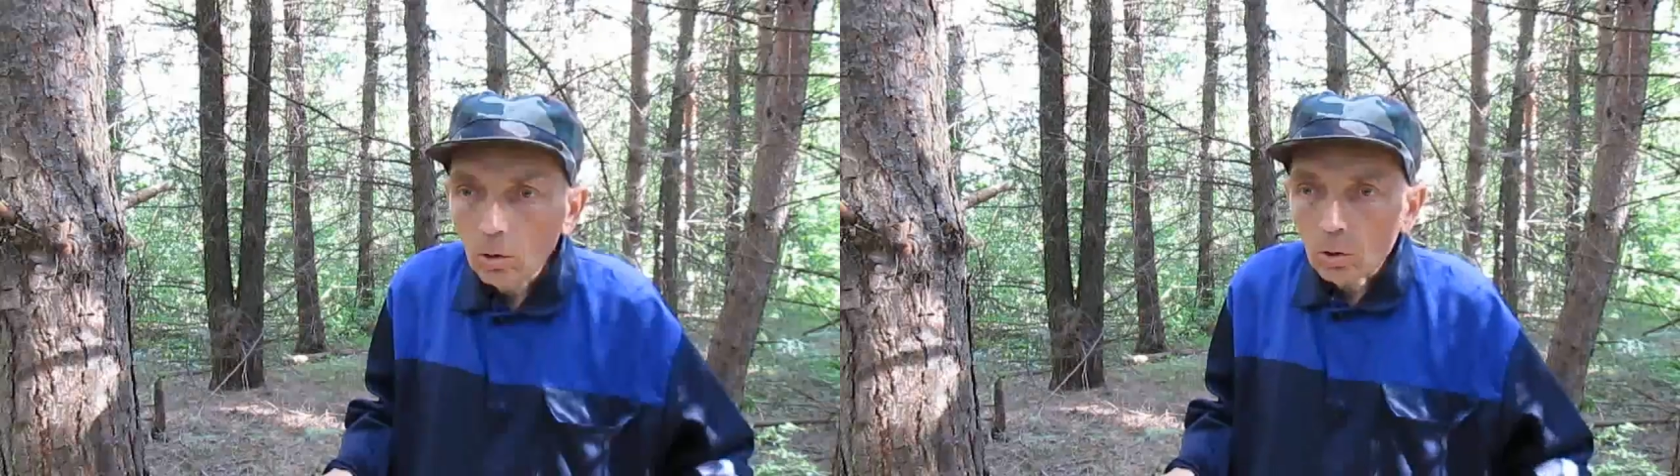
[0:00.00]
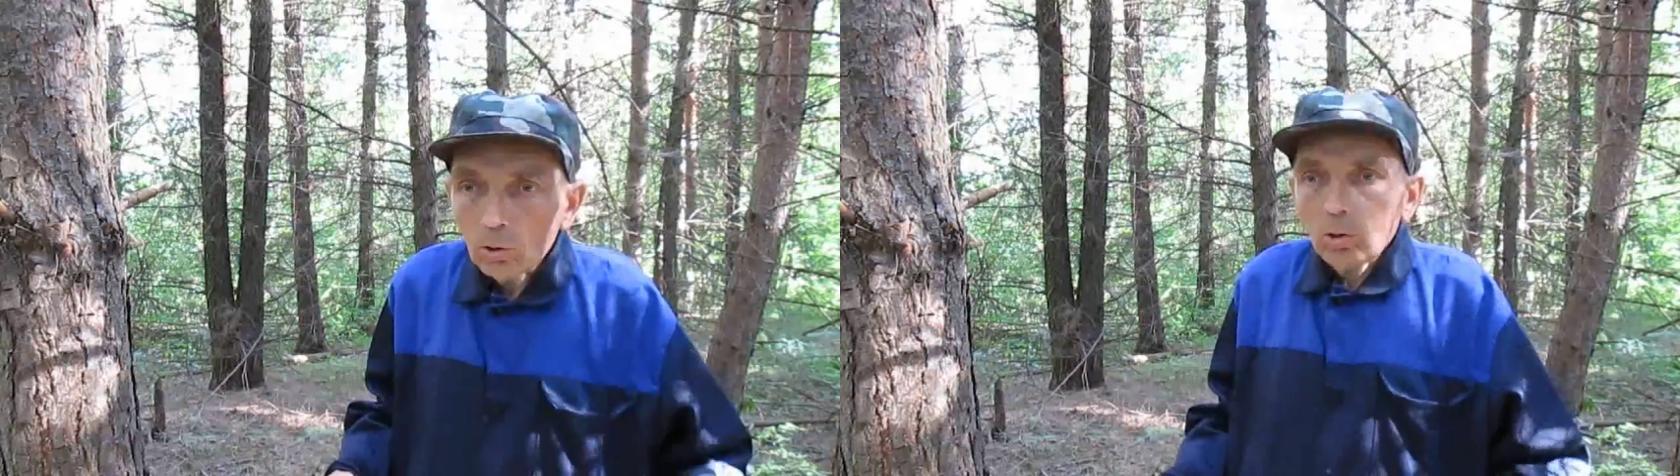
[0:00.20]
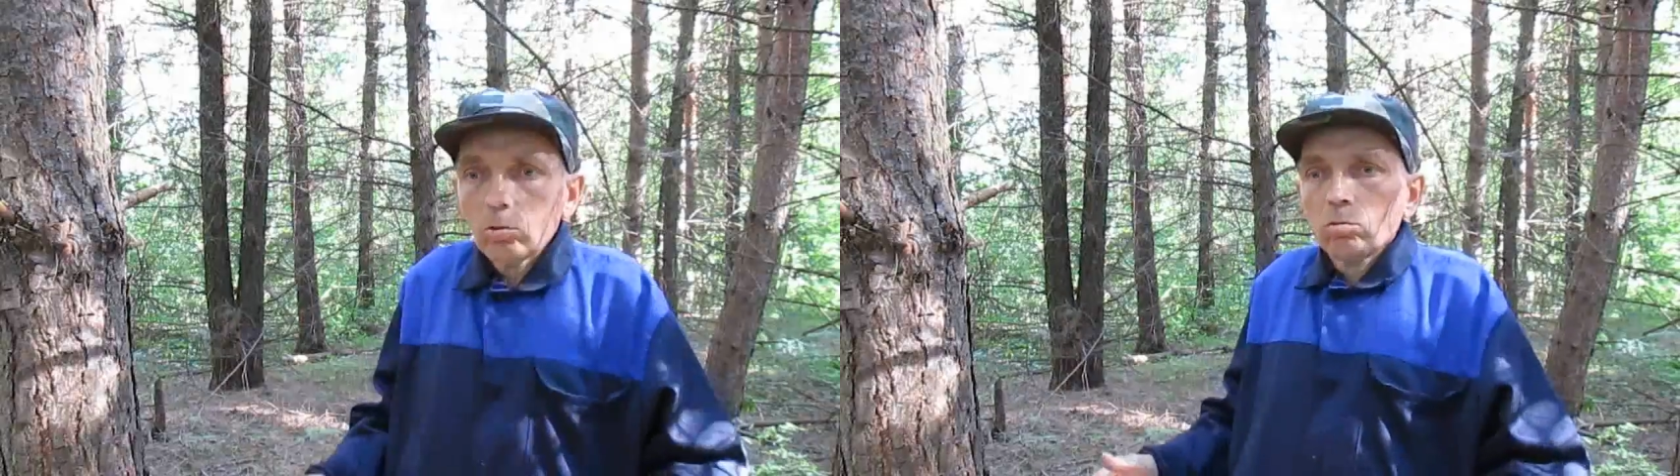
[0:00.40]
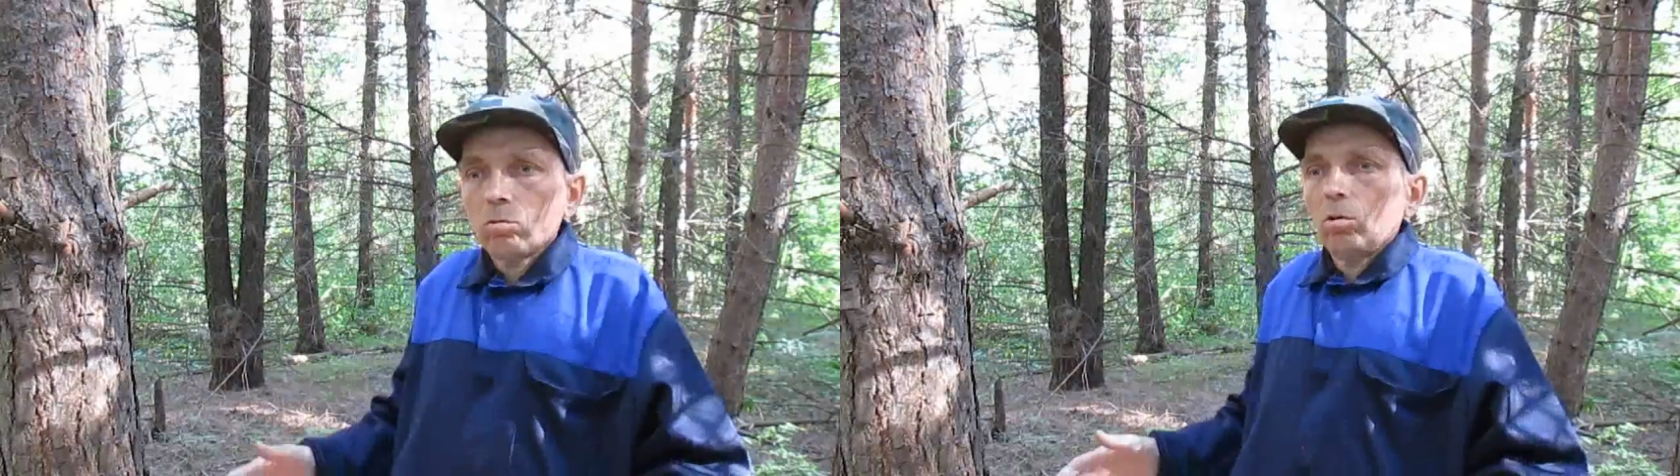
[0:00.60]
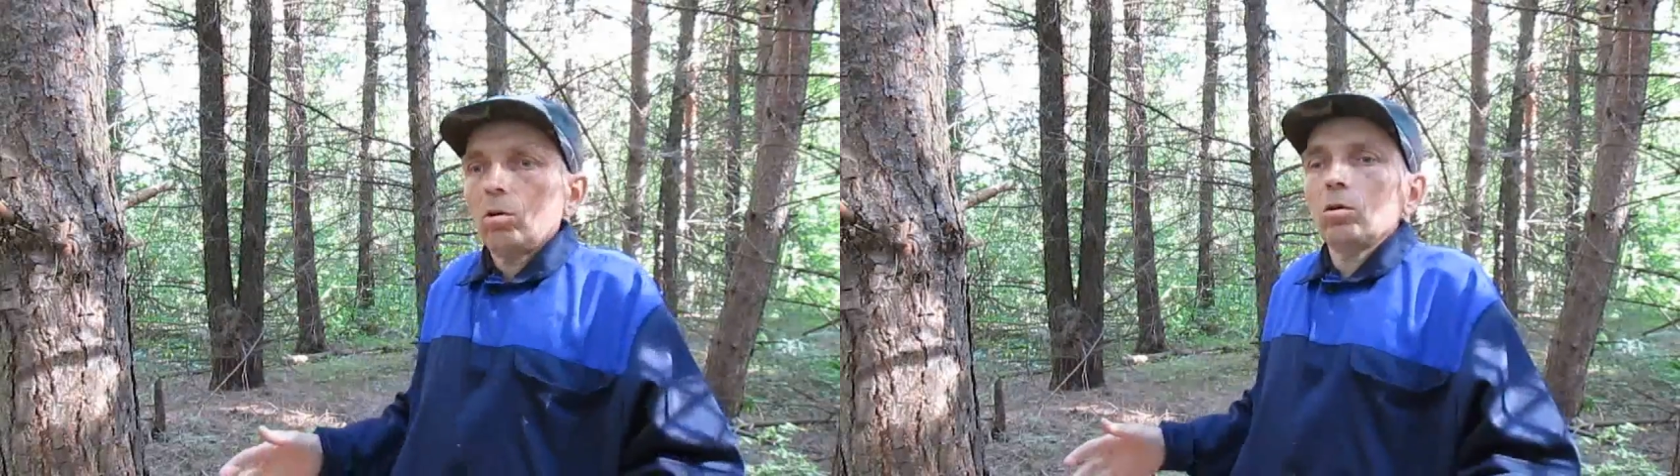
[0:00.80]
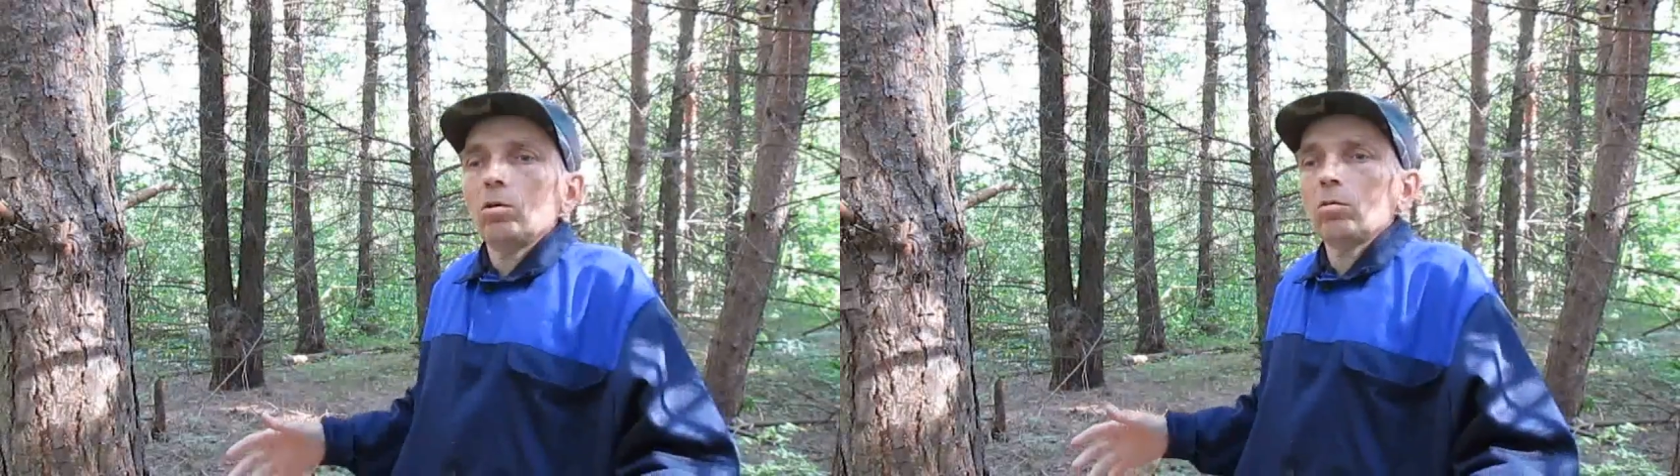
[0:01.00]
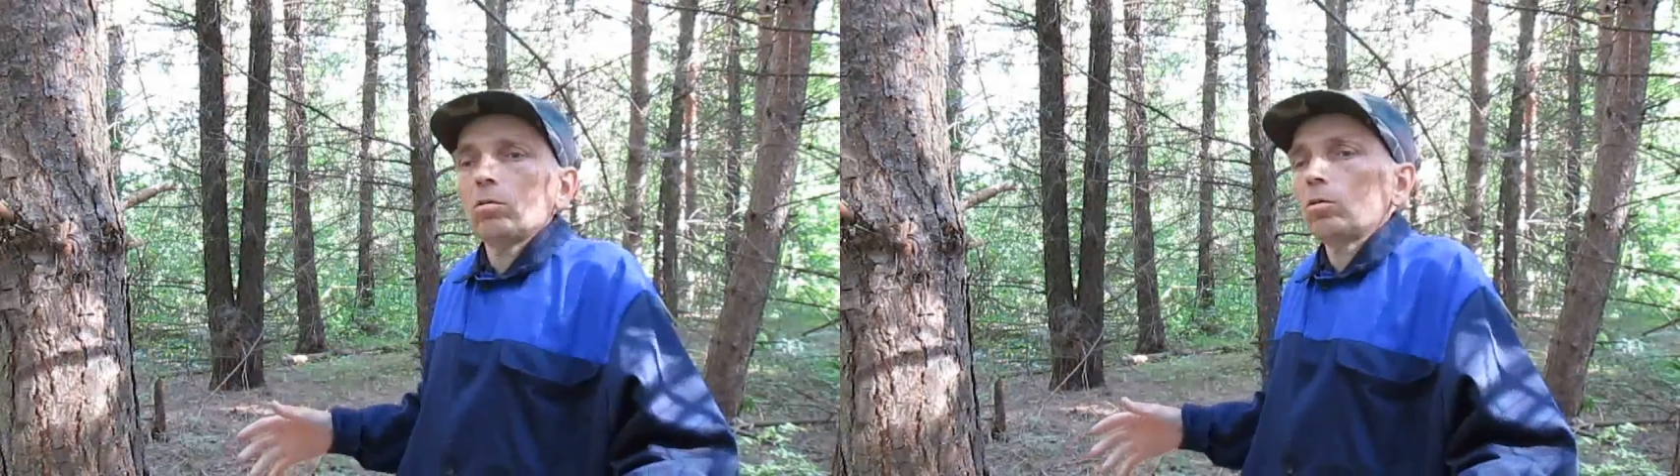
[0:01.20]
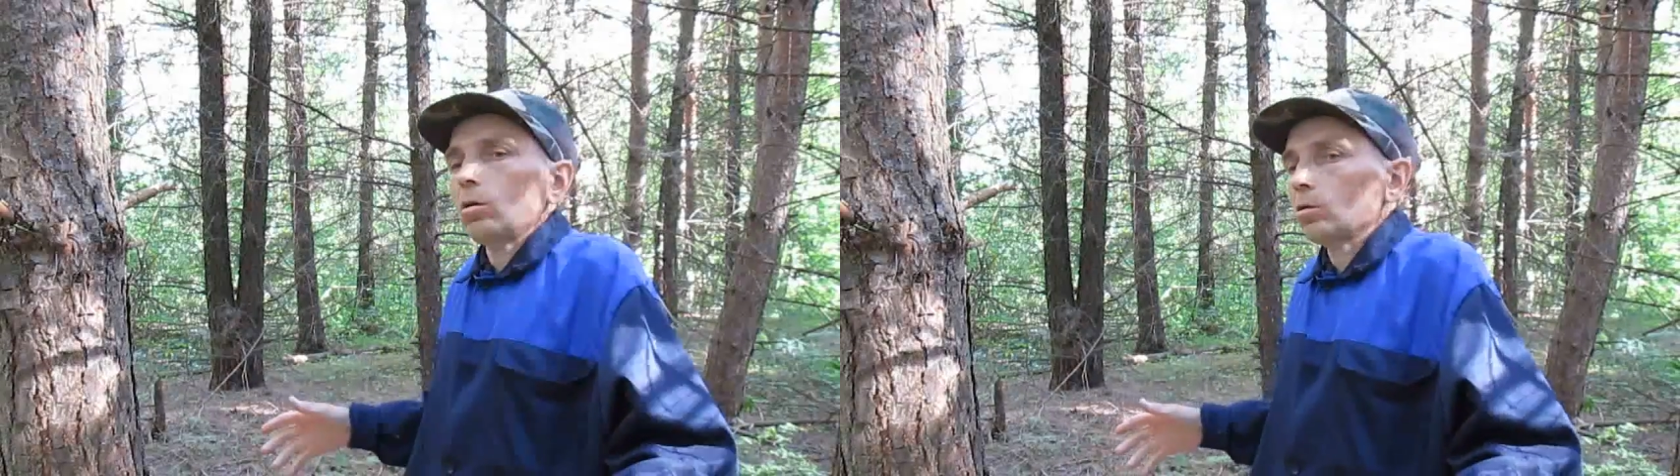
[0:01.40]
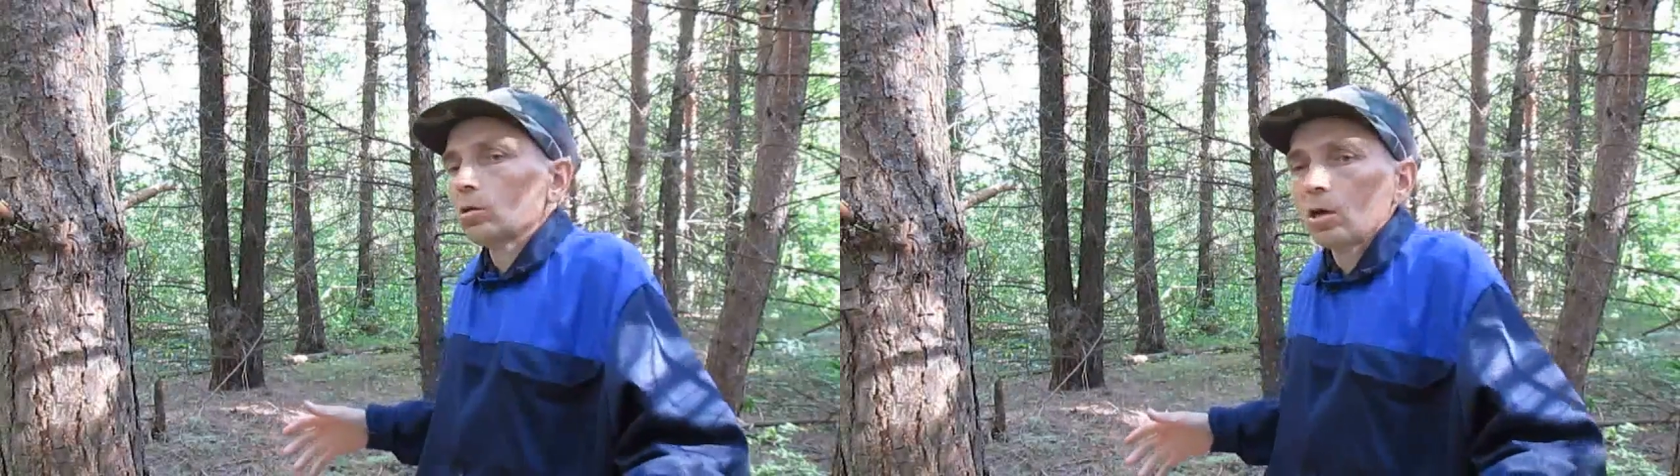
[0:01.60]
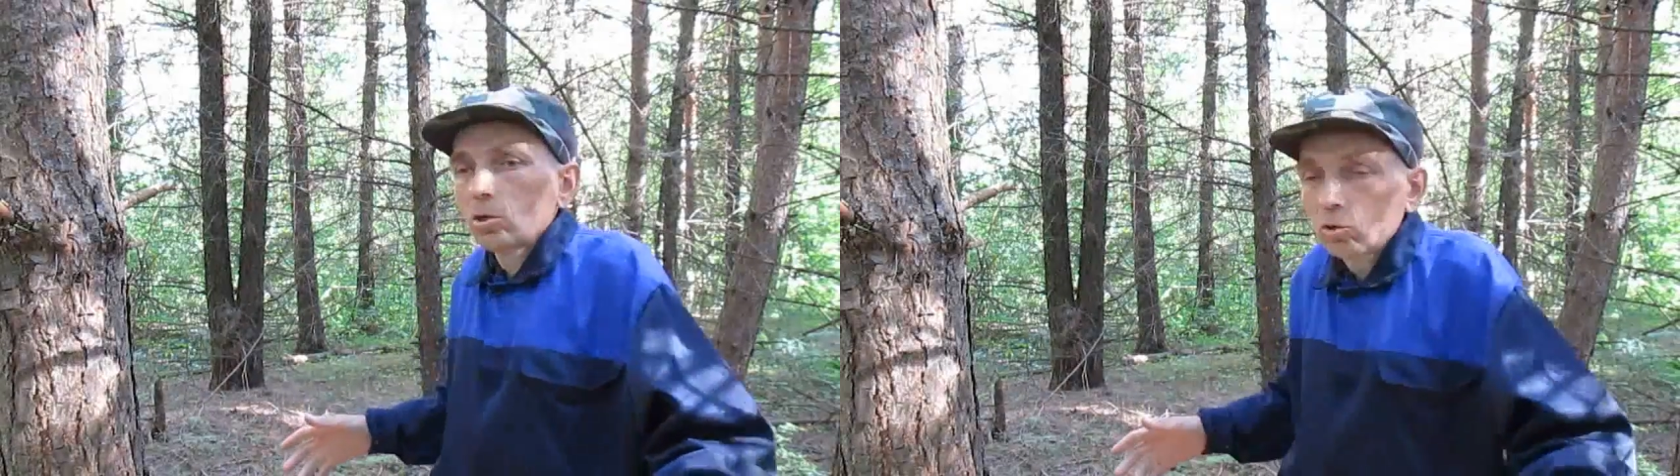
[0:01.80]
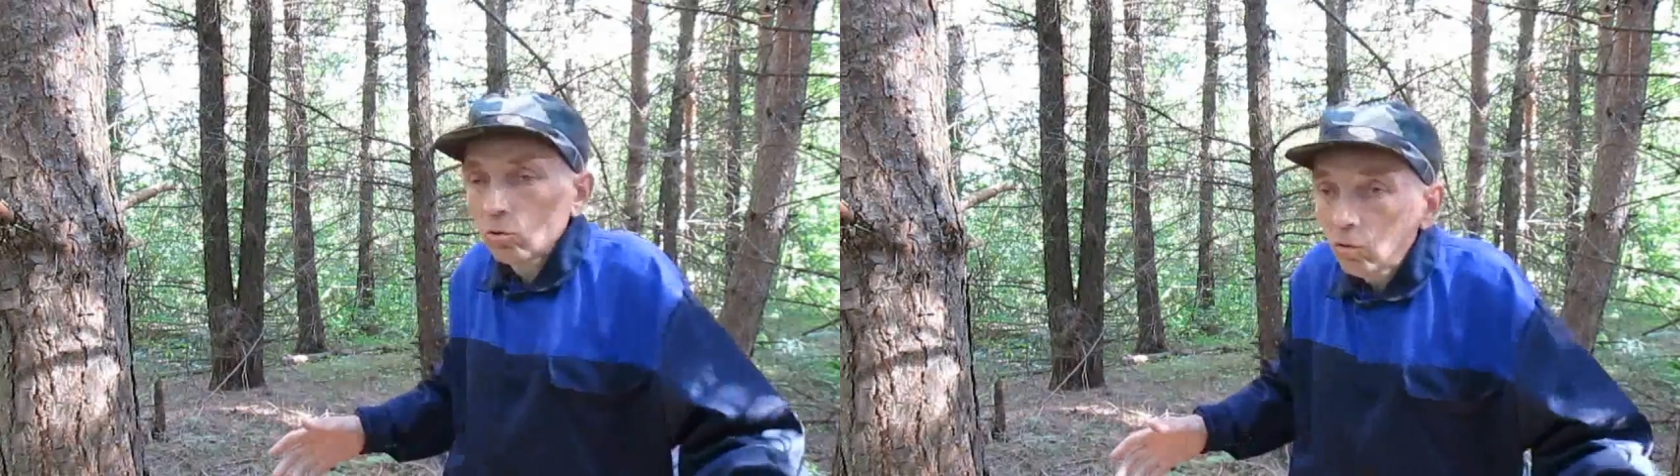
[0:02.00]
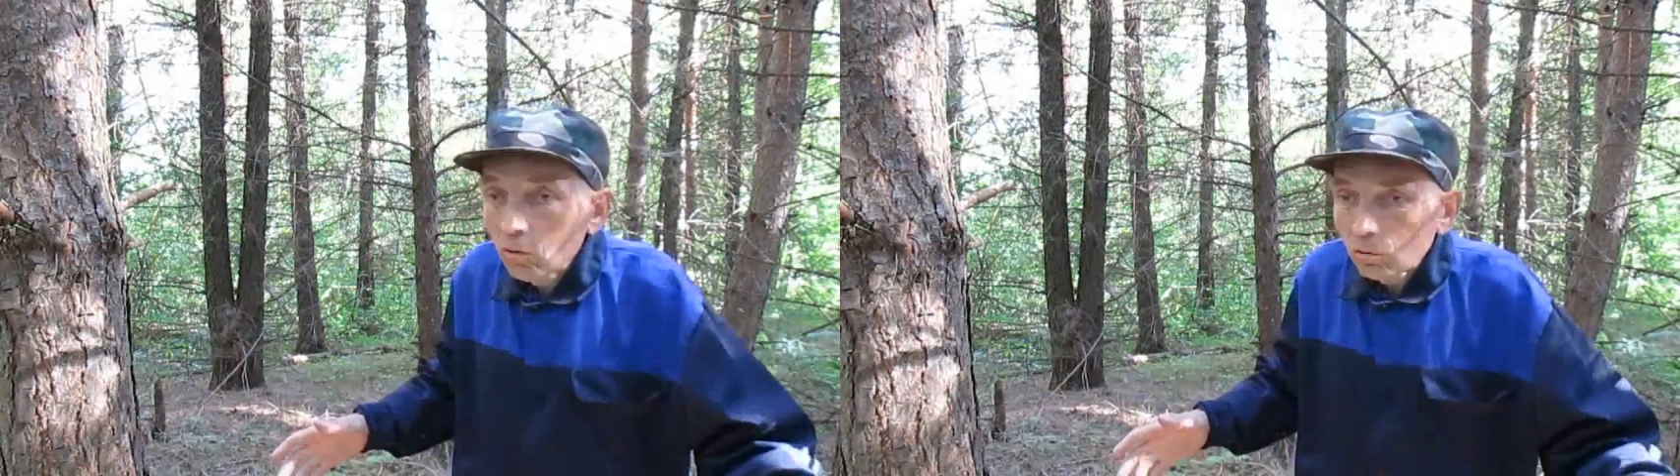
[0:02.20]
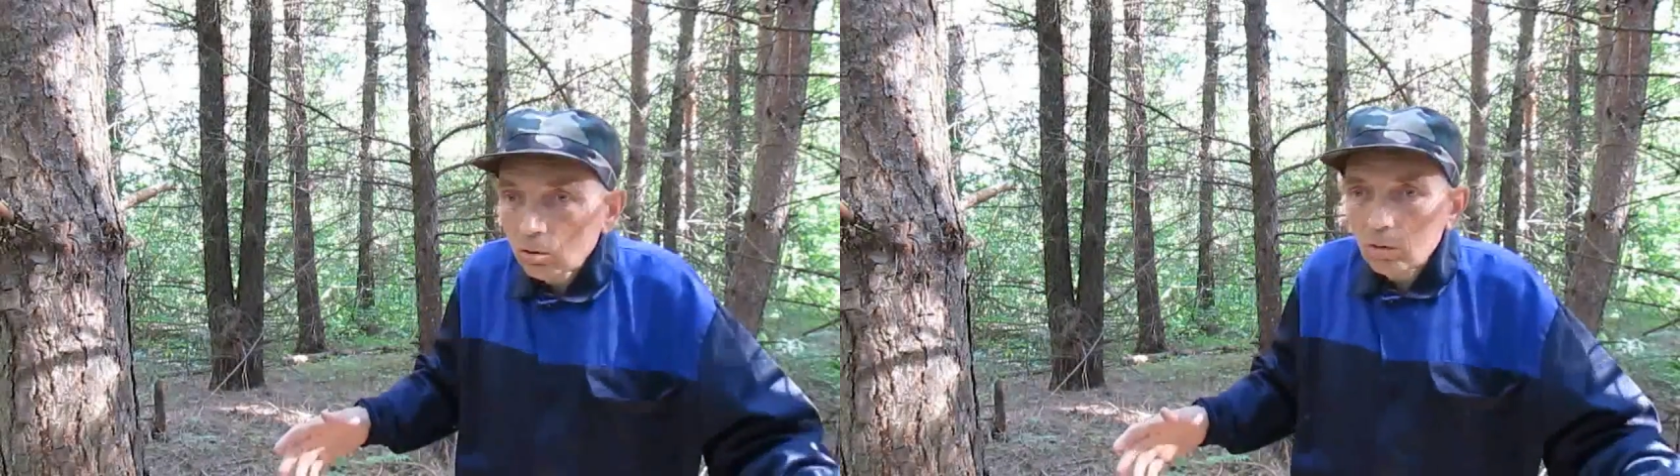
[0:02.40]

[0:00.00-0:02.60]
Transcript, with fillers: Ну, я, э, я скажу,